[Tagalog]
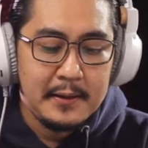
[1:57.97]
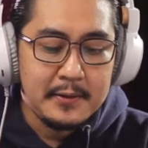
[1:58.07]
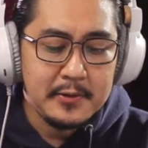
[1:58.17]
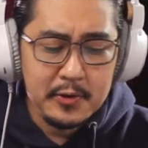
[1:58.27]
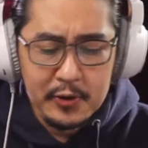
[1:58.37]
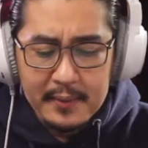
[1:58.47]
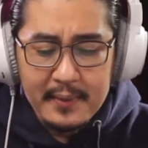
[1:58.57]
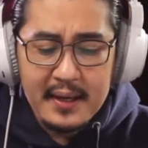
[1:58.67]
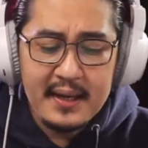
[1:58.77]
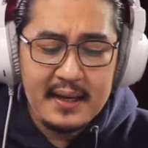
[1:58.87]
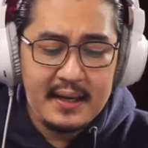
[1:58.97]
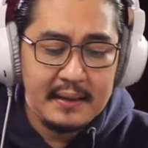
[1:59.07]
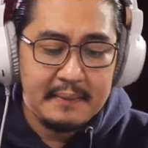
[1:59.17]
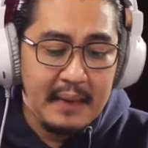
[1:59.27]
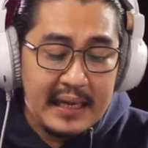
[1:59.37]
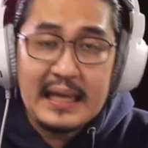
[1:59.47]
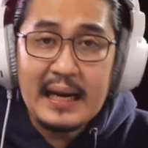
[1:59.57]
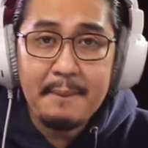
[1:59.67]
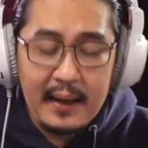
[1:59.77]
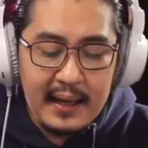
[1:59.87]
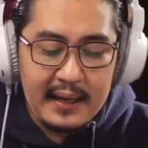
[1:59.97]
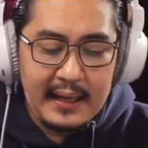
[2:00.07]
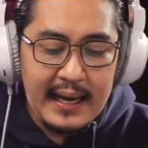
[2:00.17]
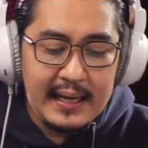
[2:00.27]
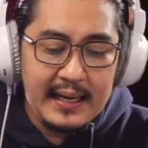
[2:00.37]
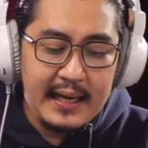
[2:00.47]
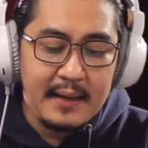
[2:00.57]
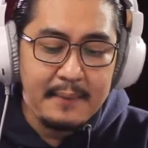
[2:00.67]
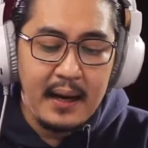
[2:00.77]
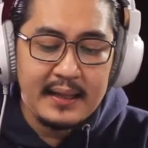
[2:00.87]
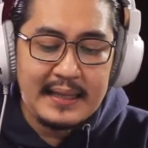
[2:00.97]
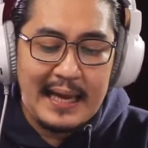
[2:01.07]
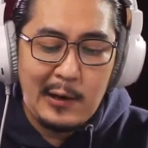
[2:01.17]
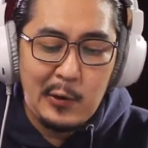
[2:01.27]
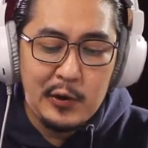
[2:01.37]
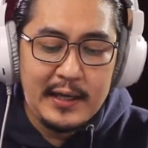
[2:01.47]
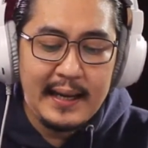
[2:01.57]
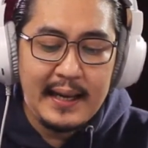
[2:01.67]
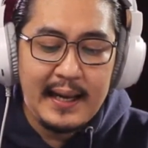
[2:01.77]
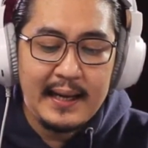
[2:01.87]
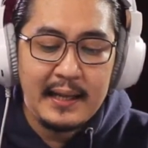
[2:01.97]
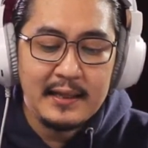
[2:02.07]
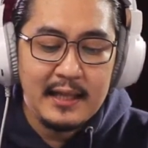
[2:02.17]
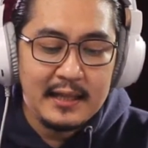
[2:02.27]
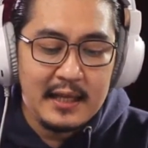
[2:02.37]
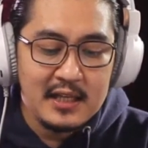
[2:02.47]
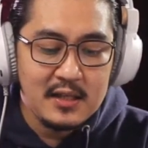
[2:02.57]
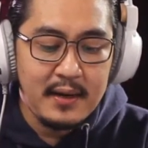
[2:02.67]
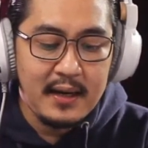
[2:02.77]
Totoo naman na mahirap makakilala ng mga tao na nakakaintindi sa mga